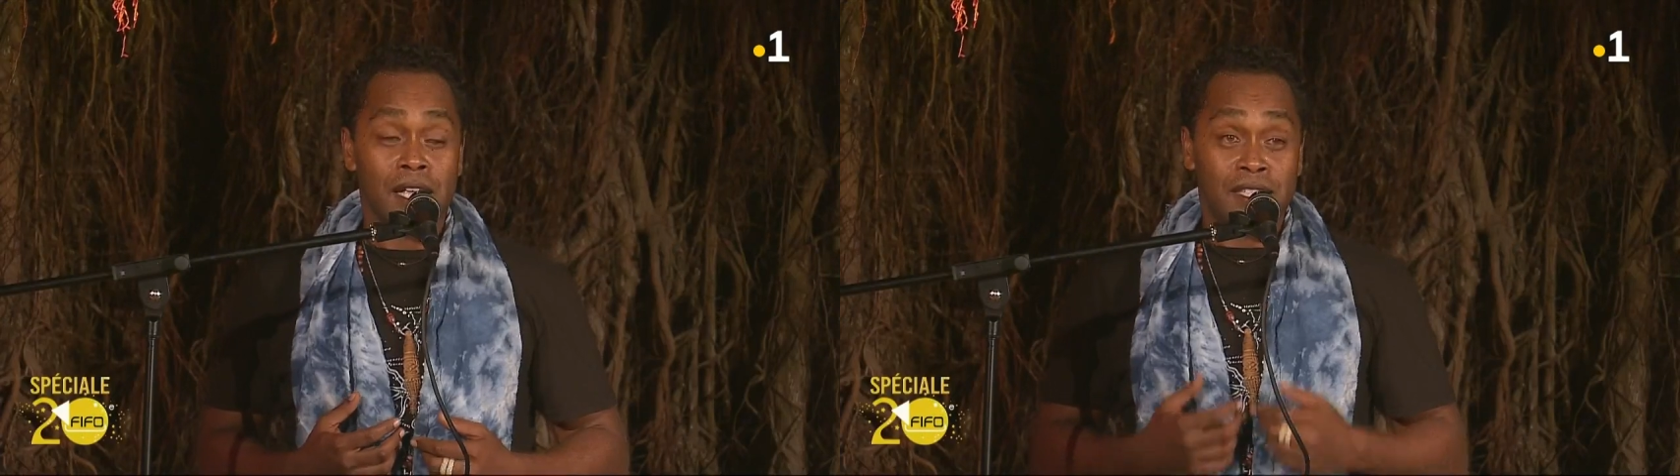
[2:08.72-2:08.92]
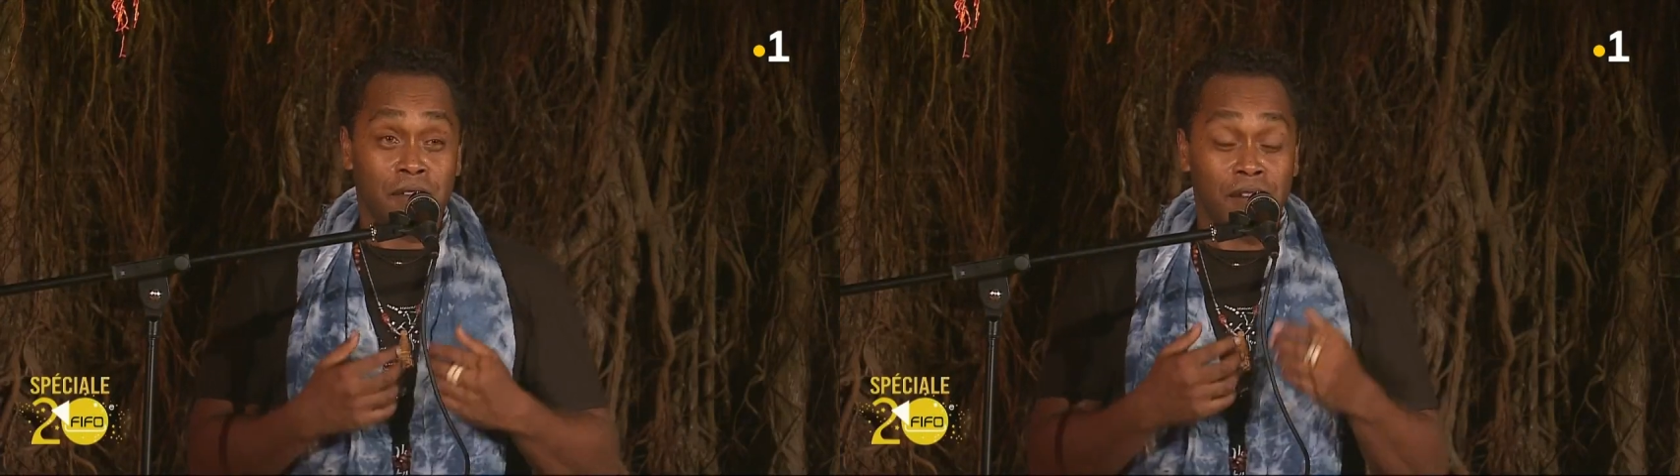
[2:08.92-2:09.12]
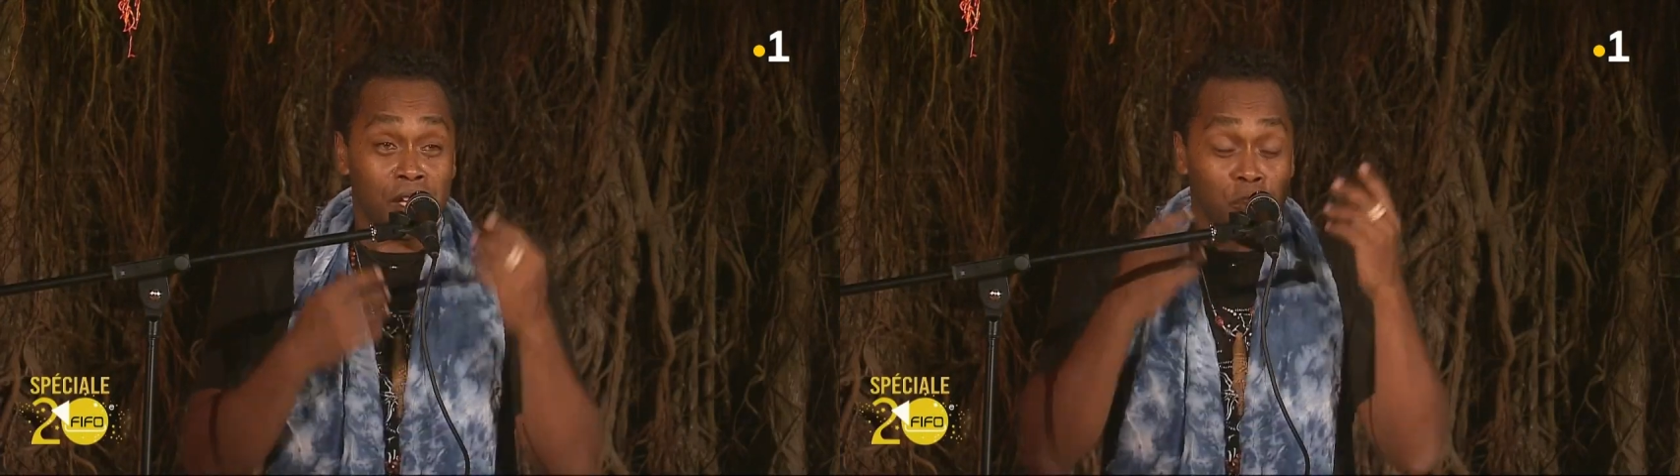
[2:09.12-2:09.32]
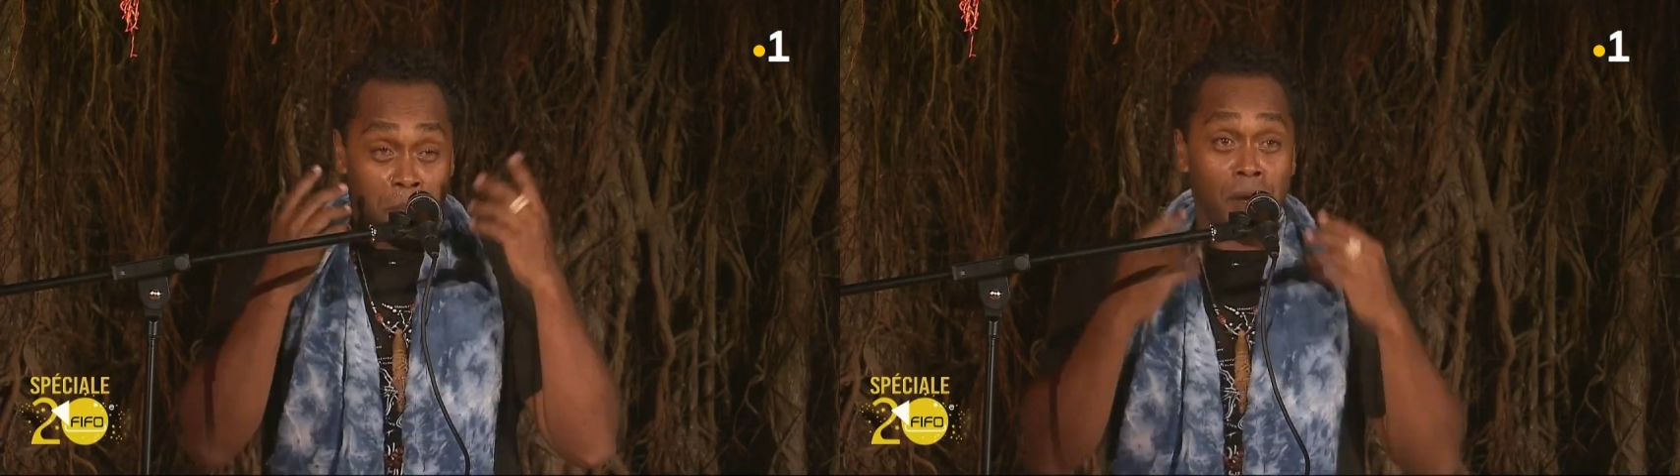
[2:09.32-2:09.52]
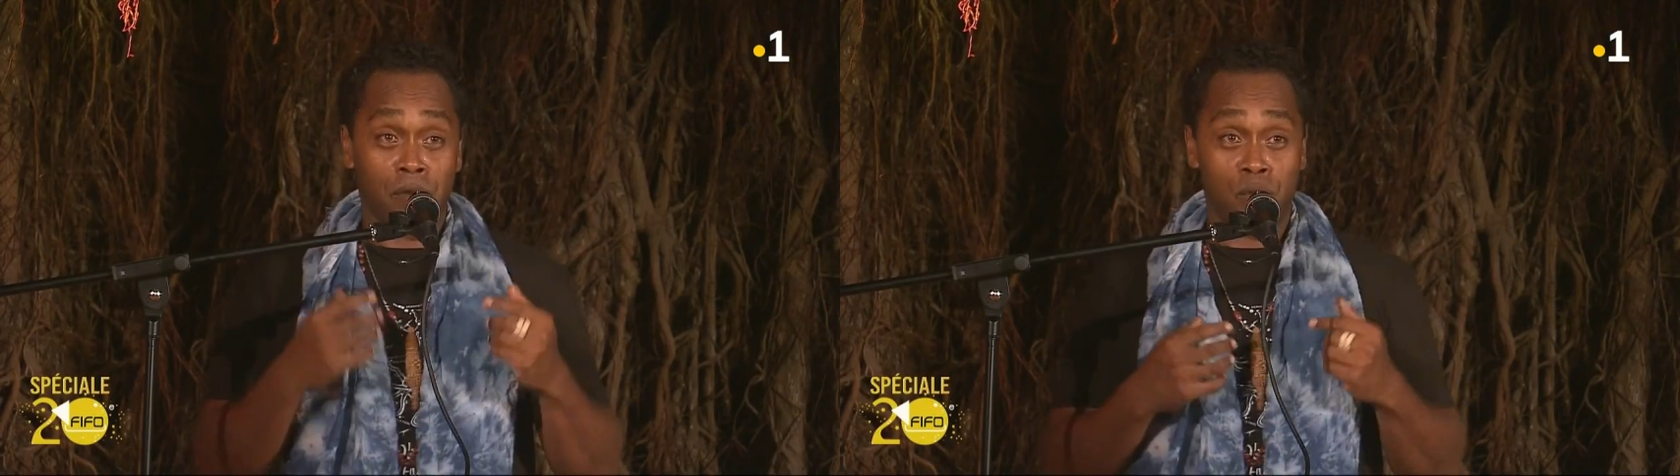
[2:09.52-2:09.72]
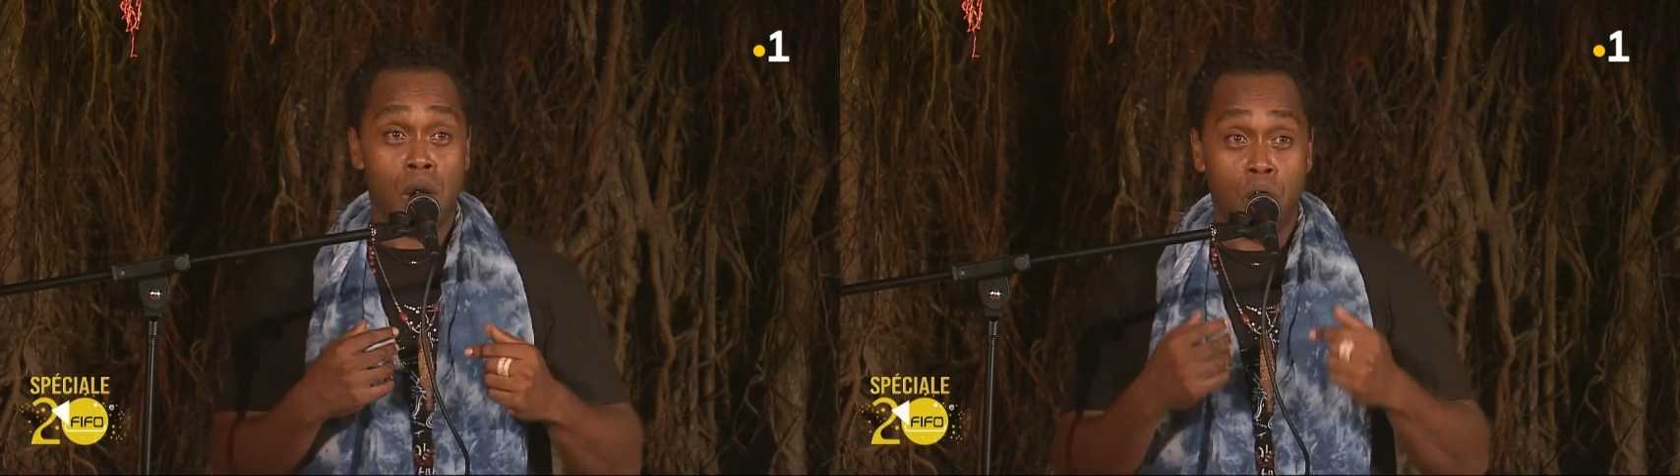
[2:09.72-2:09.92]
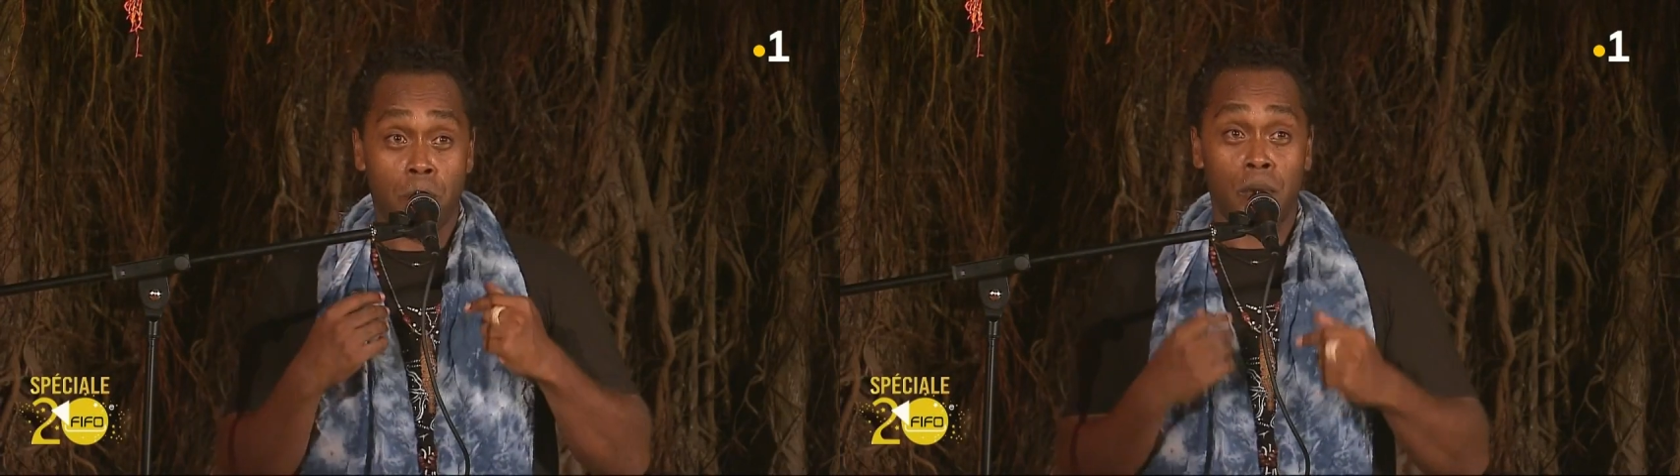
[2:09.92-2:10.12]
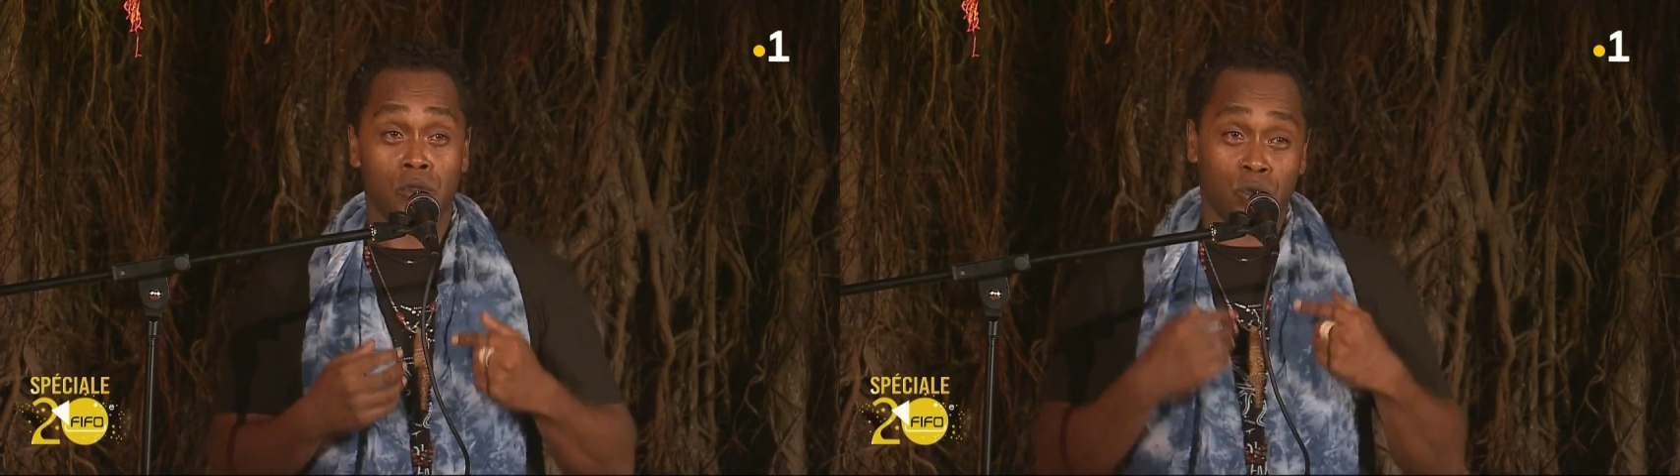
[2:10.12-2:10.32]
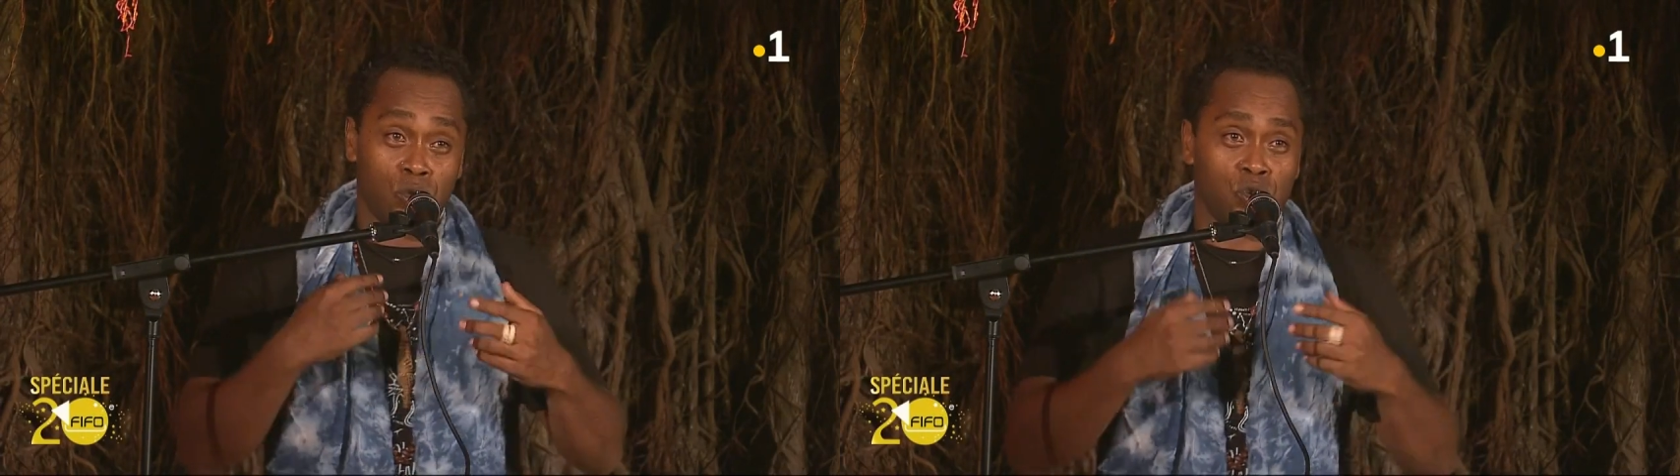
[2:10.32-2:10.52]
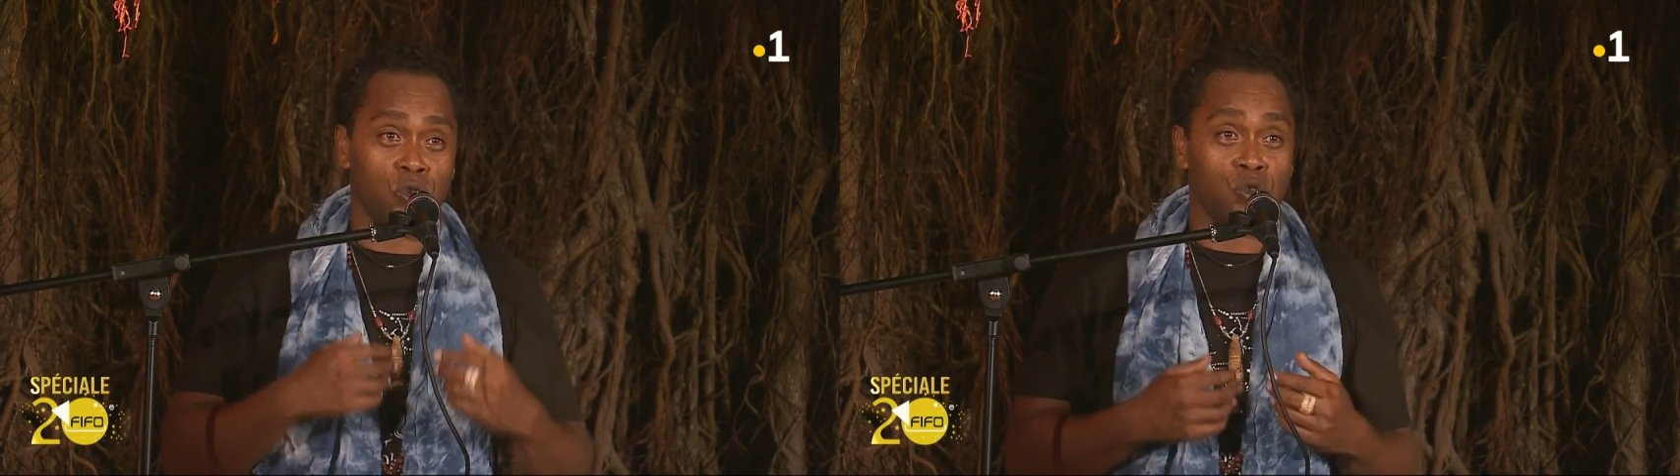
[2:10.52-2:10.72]
c'est vrai que parfois on pense
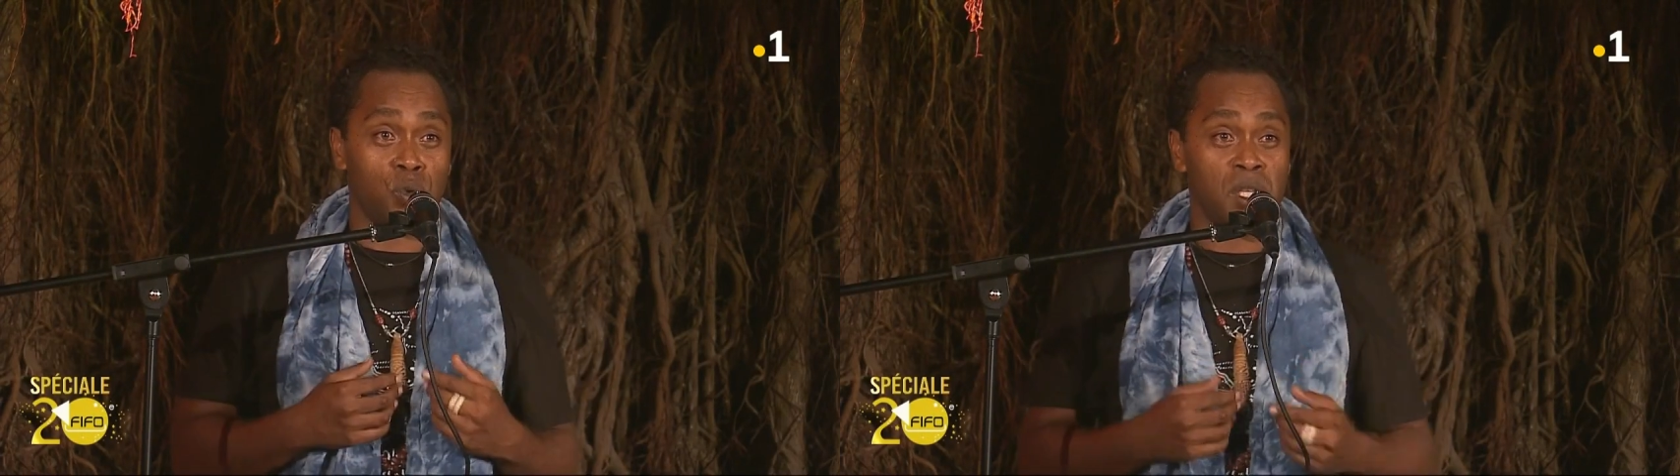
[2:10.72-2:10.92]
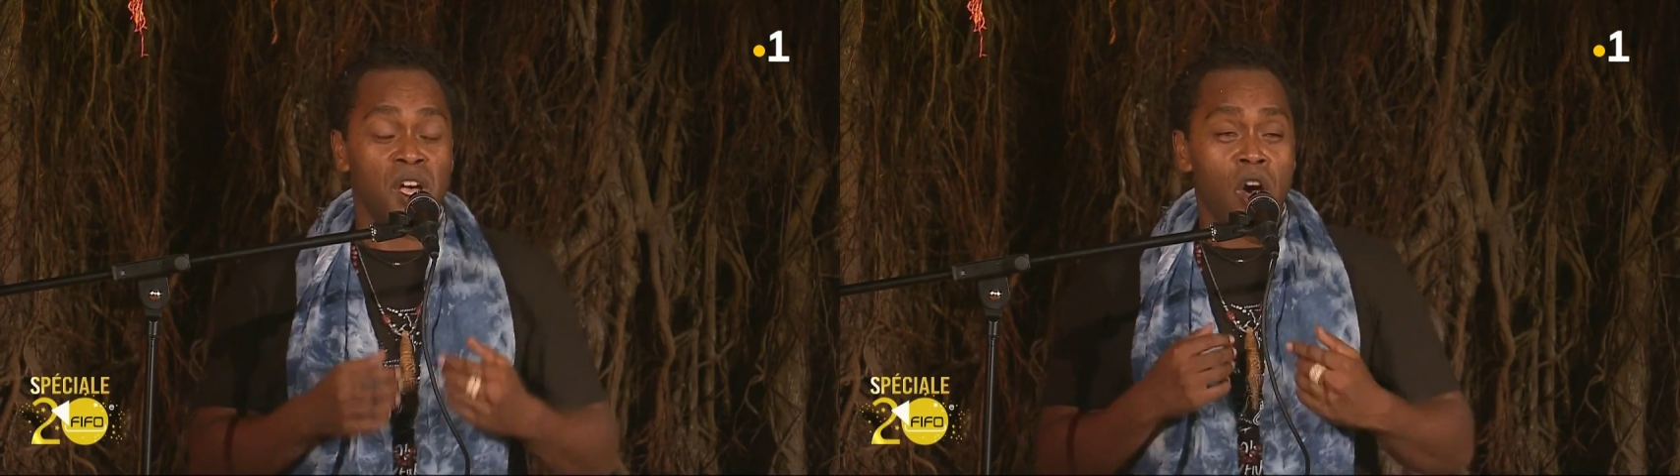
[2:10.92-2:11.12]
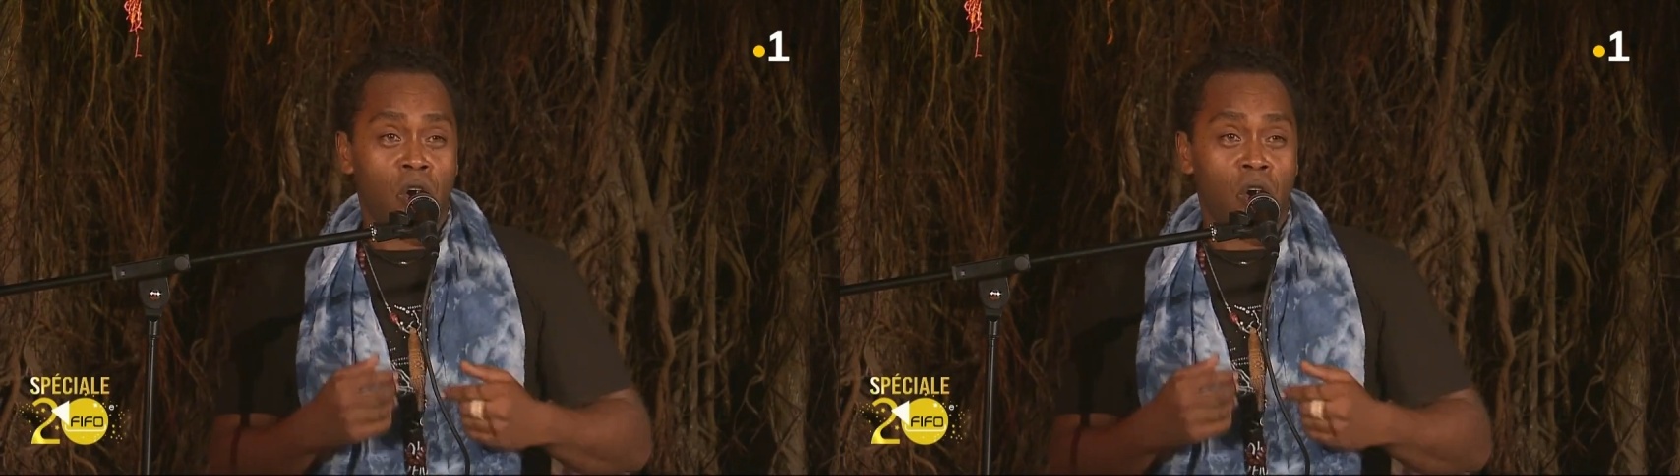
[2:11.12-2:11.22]
qu'aujourd'hui